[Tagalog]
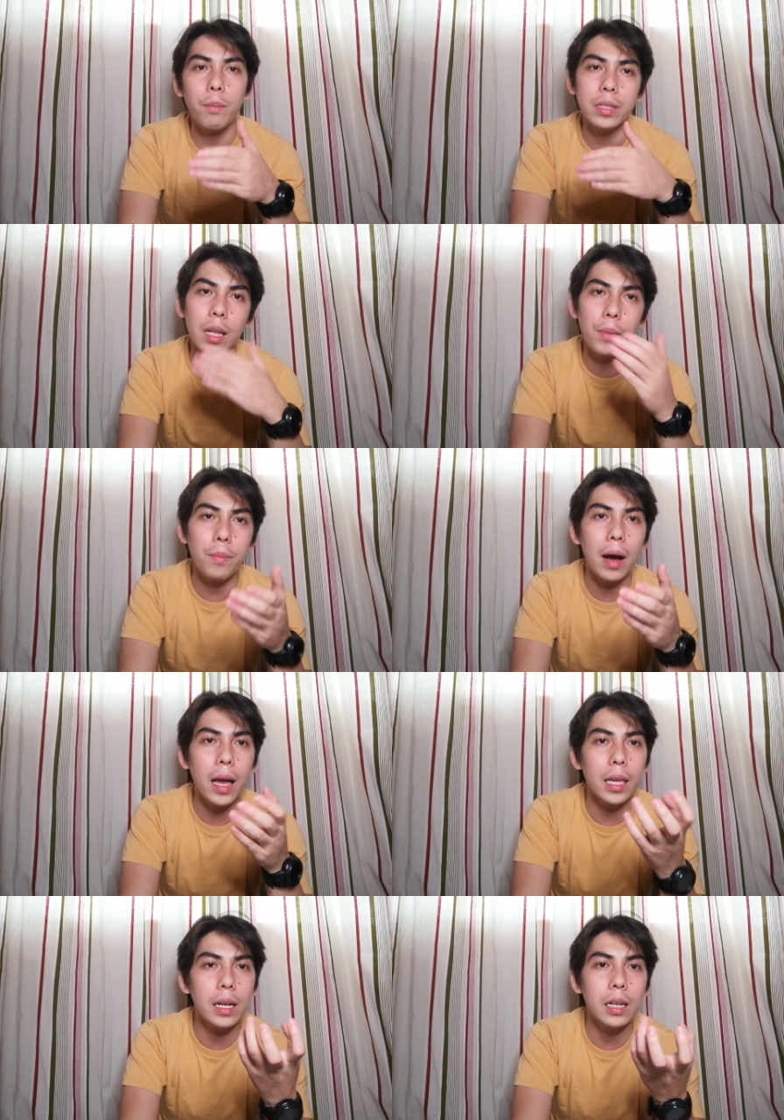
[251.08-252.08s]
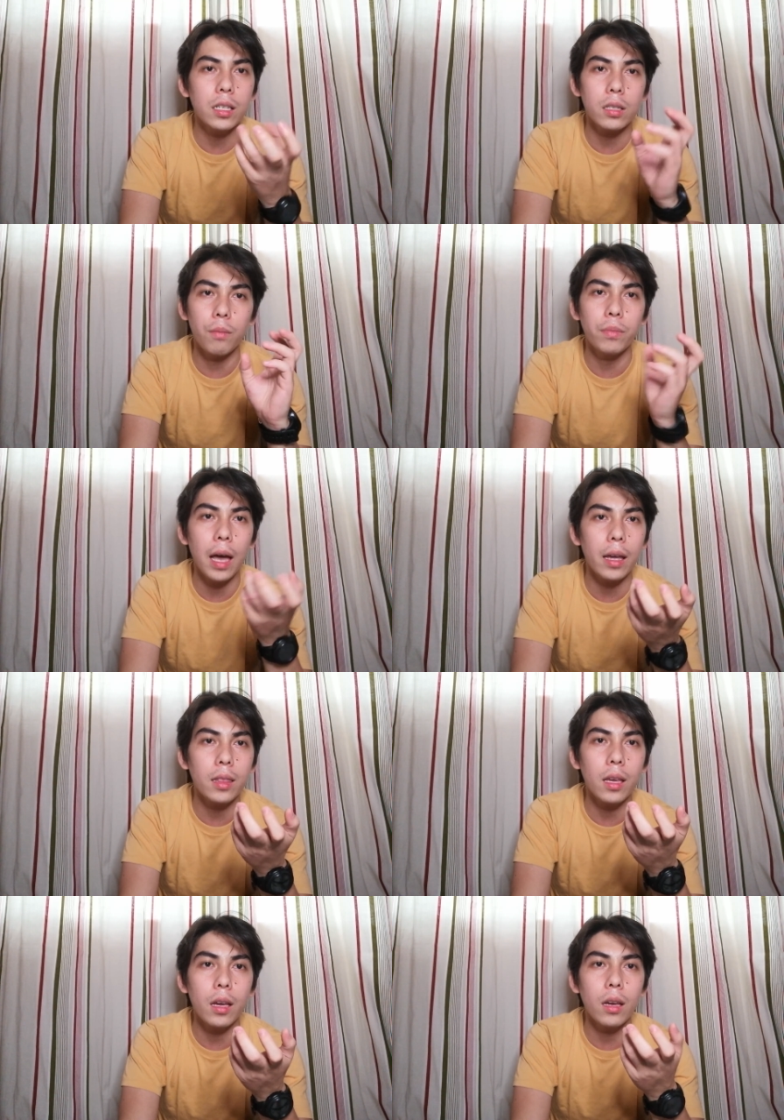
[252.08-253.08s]
basta may mga English
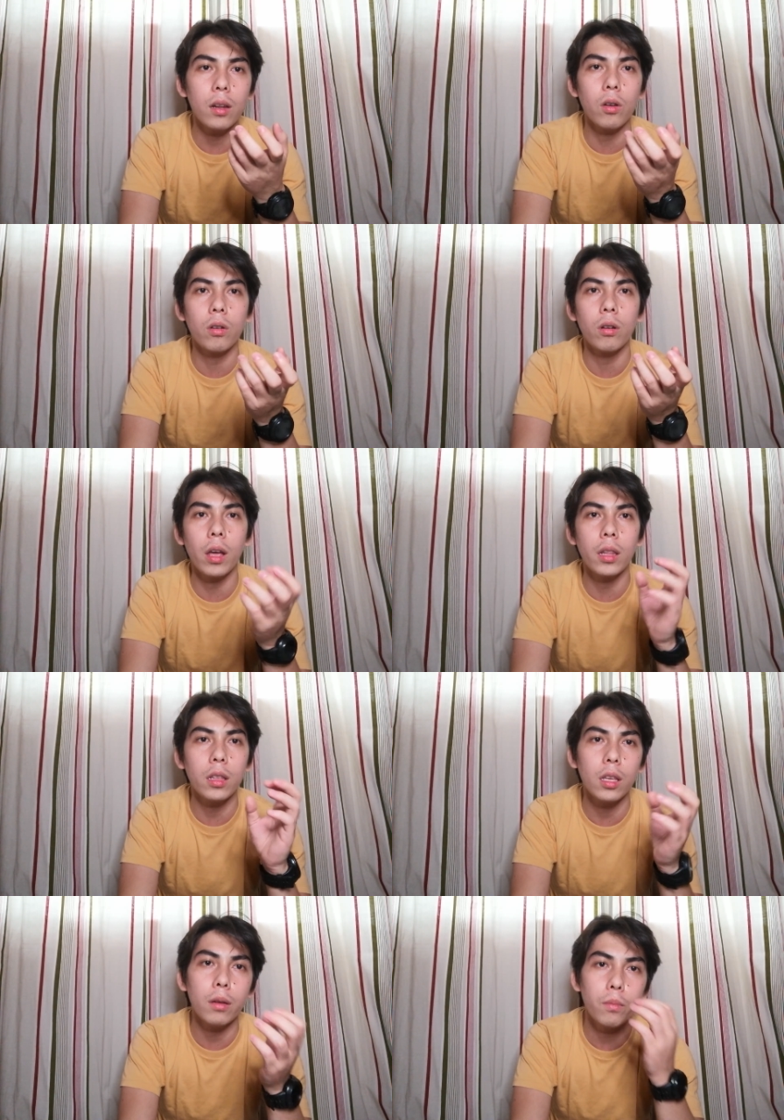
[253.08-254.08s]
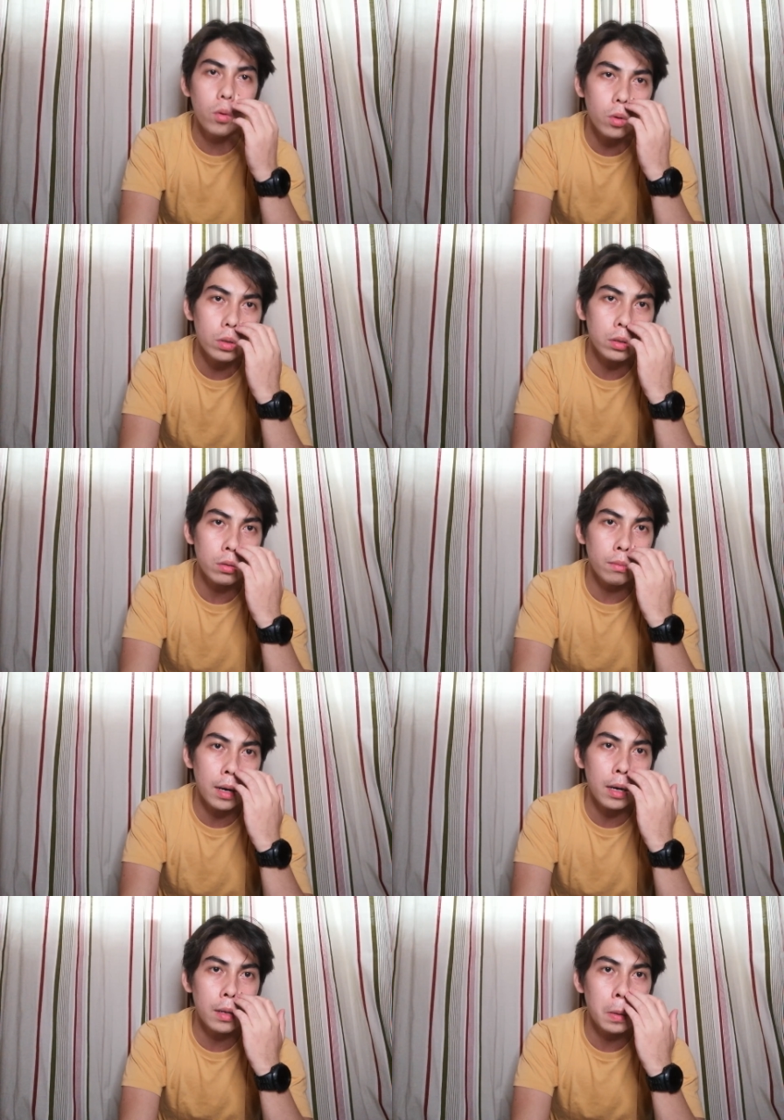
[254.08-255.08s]
subtitle or anything, books, yung
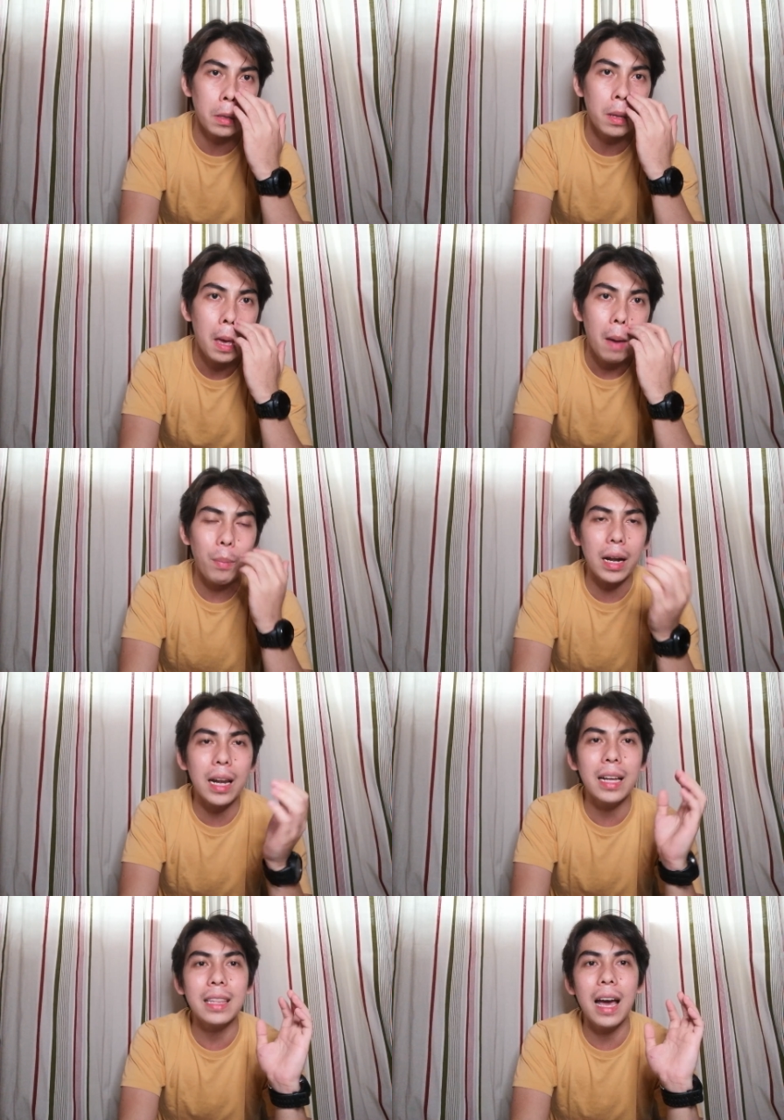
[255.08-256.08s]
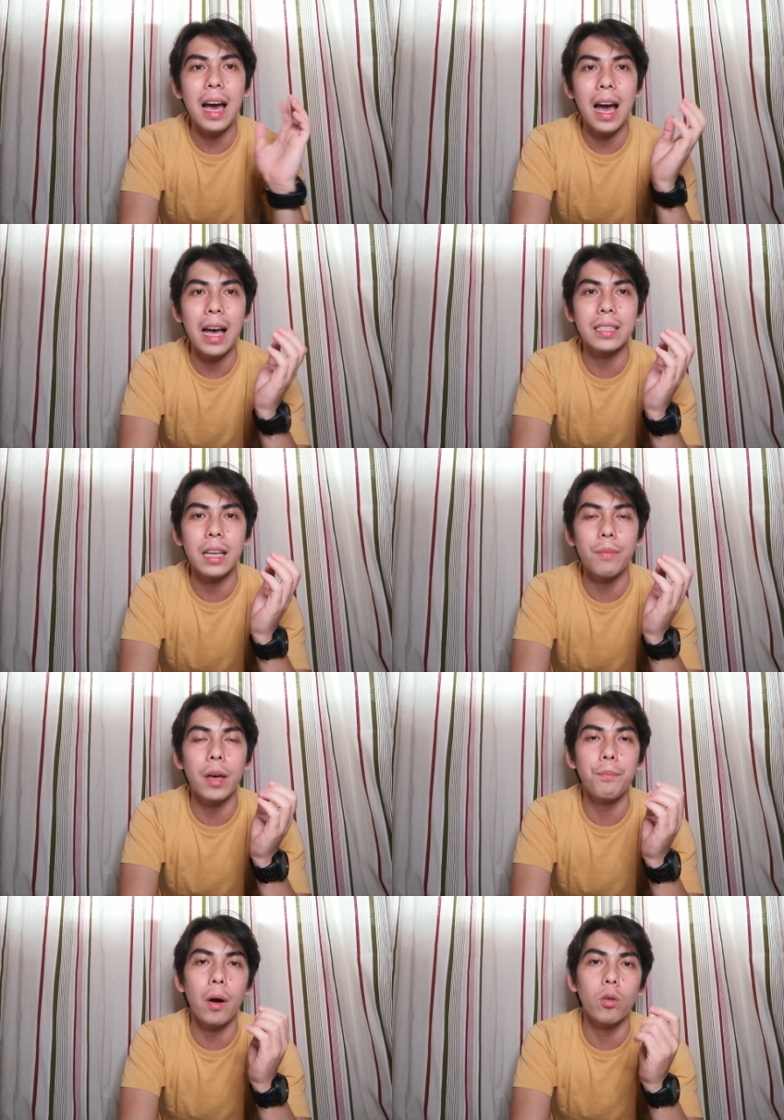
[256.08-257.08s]
mga ganun para lang nahasap
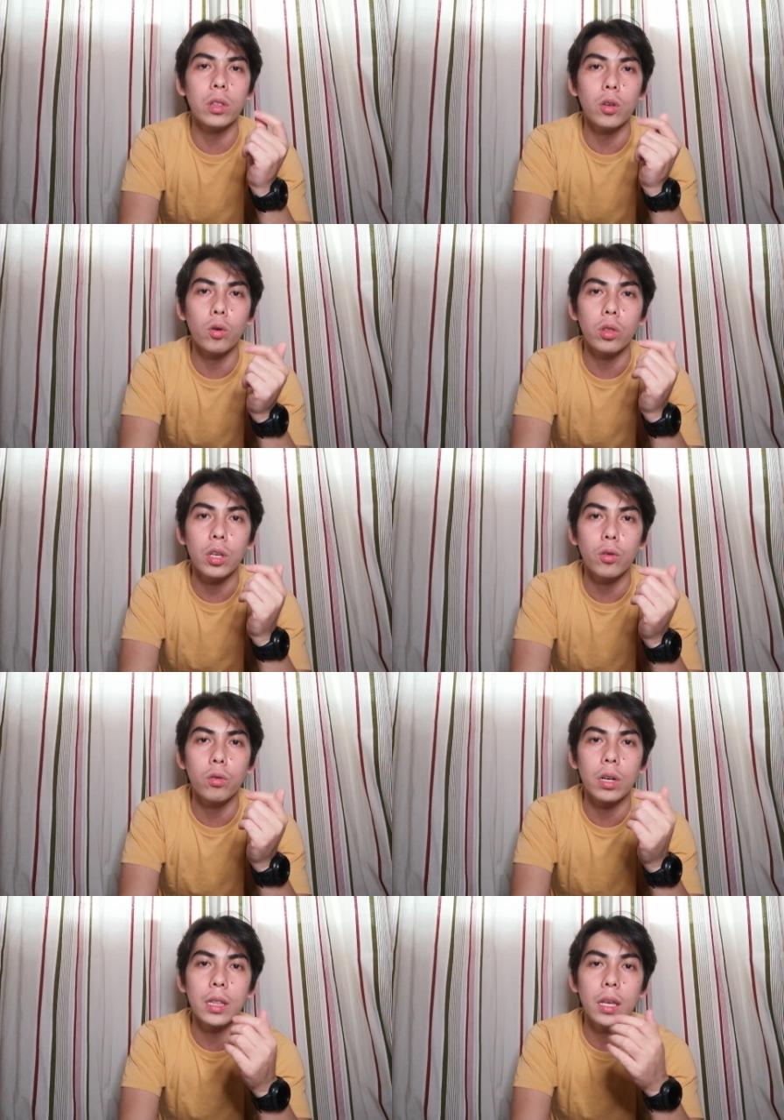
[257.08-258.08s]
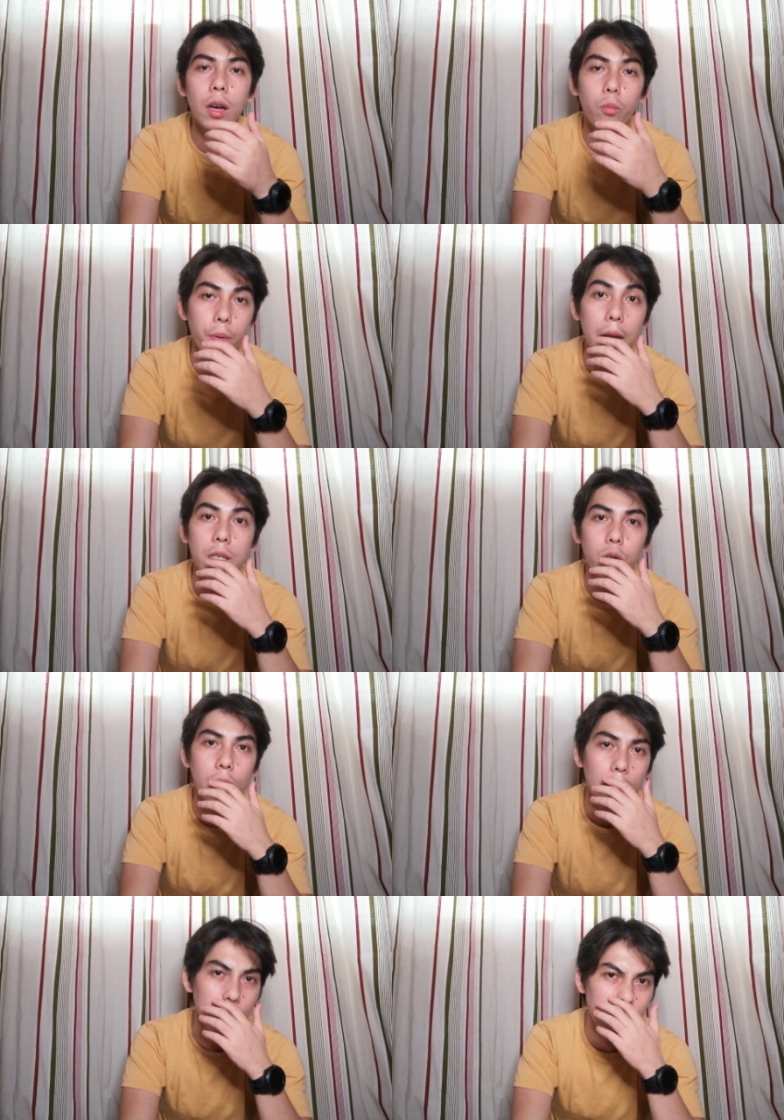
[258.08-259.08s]
ng pakunti-kunti yung reading
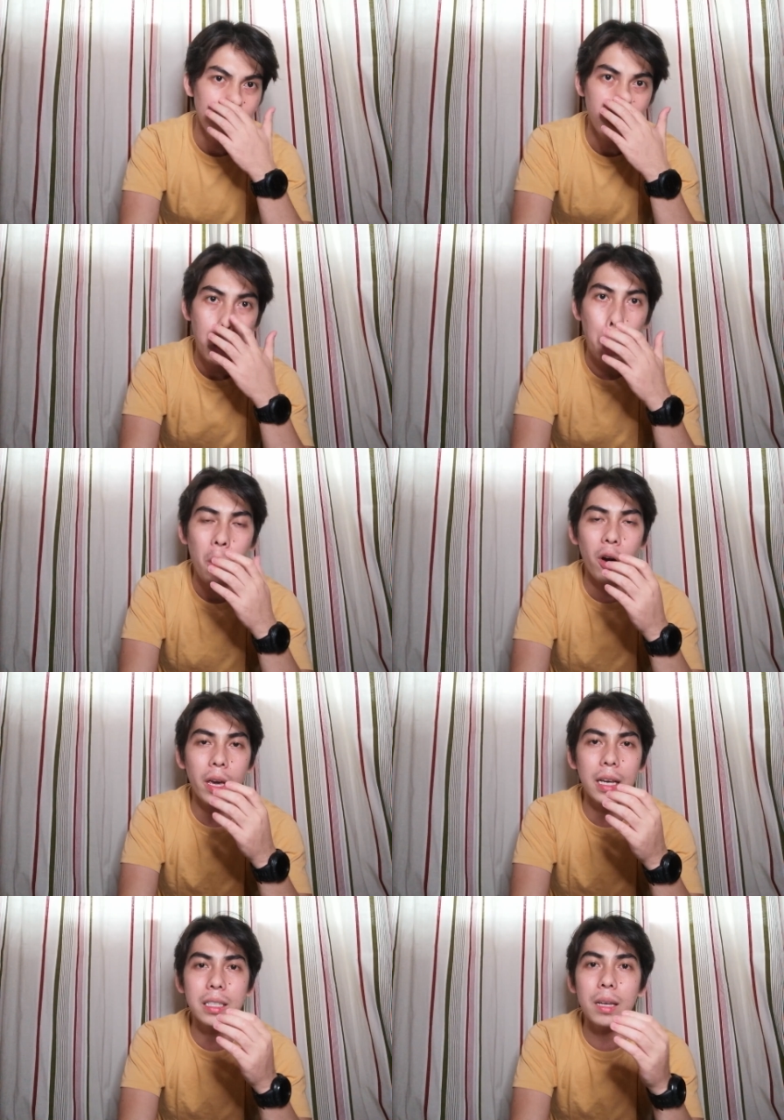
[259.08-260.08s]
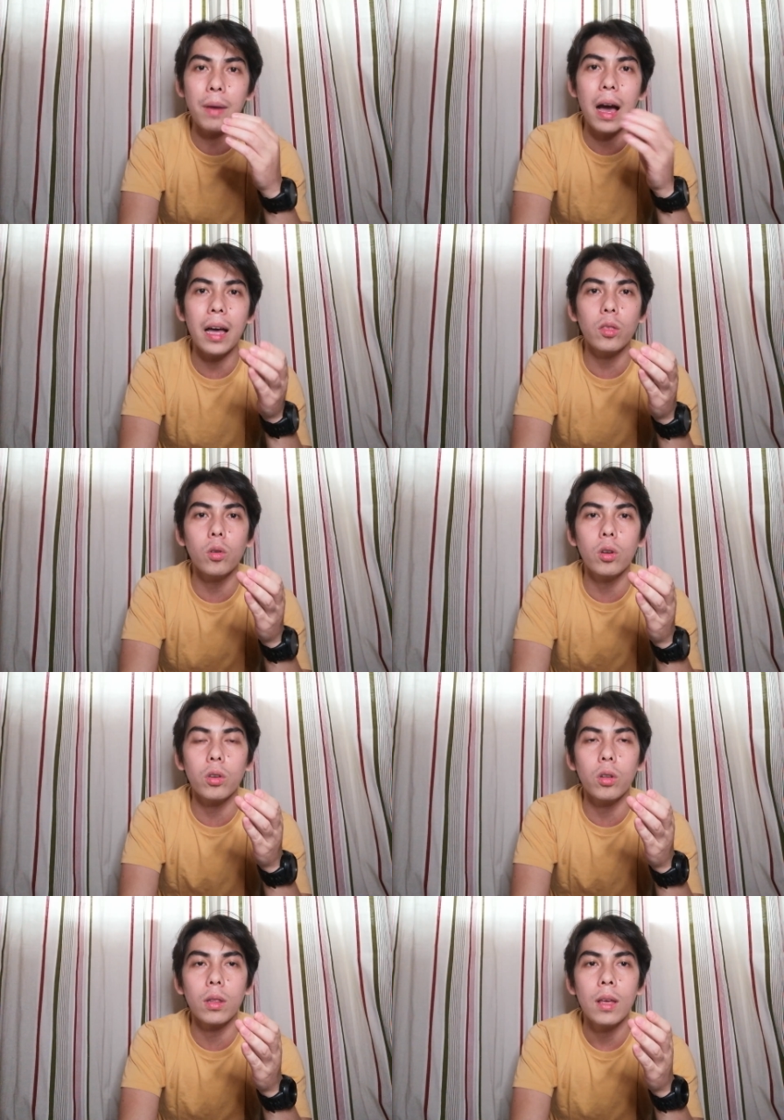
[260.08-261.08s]
comprehension natin. Okay? Kasi makakatulong
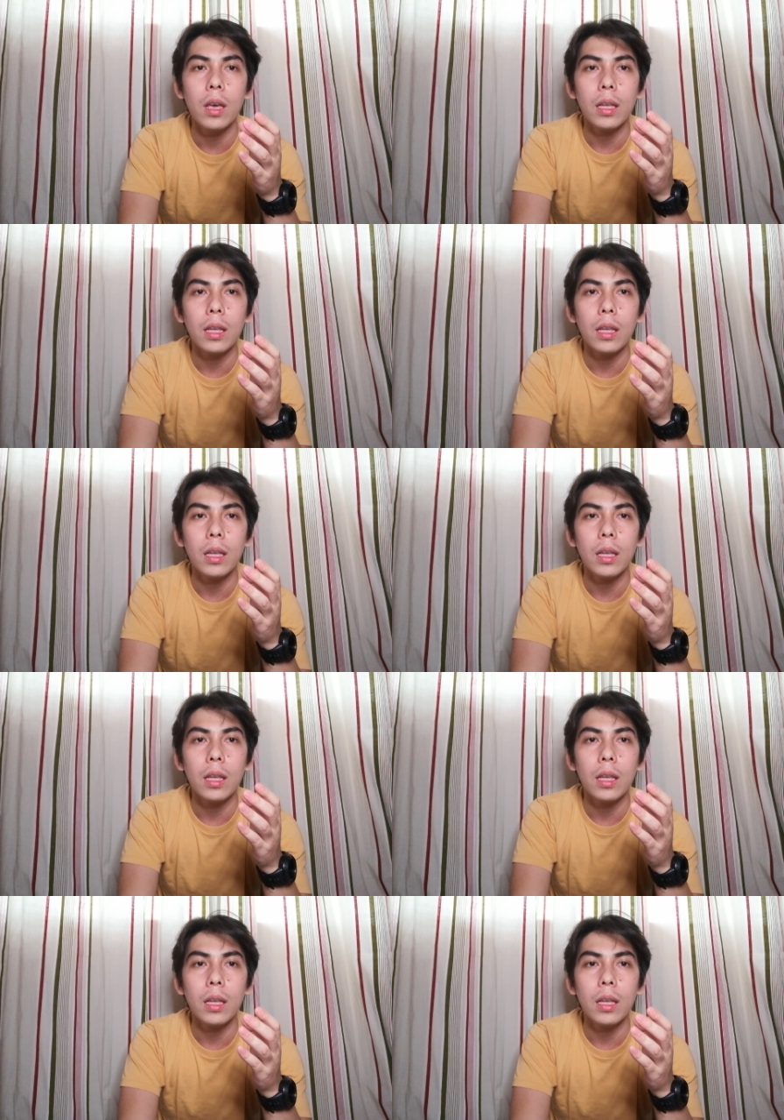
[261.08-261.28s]
yun.